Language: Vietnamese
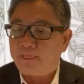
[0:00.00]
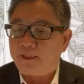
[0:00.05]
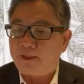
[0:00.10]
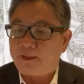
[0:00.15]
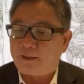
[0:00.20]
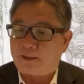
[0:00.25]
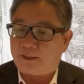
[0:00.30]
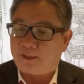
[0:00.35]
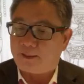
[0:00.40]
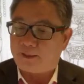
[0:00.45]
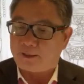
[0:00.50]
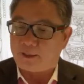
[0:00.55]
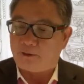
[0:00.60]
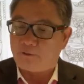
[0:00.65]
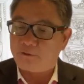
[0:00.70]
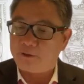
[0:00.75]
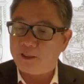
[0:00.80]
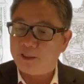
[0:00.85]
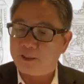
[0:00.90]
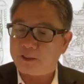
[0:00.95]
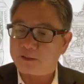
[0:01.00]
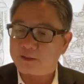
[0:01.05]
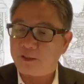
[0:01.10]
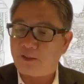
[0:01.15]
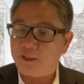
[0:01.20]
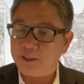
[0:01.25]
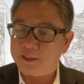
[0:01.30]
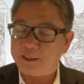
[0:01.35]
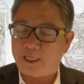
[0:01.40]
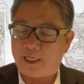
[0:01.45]
à, đầu đường
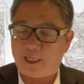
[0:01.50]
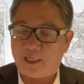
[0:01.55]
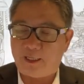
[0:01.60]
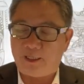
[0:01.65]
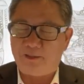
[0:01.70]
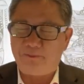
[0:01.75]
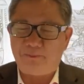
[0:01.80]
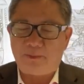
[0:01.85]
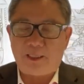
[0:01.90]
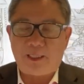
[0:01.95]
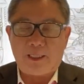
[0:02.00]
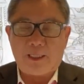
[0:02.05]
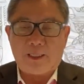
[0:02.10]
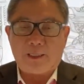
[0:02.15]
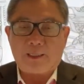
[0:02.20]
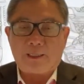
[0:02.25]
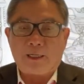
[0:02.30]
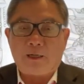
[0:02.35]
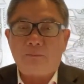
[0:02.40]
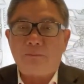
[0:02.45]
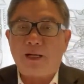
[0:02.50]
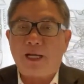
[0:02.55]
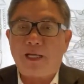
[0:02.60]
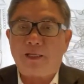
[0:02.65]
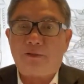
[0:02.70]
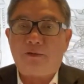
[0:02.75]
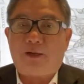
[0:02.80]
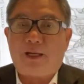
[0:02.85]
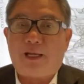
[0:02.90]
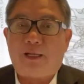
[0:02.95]
xó chợ mà không ai
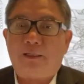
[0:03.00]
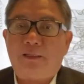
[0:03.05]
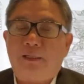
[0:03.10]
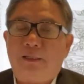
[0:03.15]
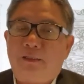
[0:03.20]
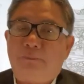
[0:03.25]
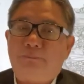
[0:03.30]
cho ăn vậy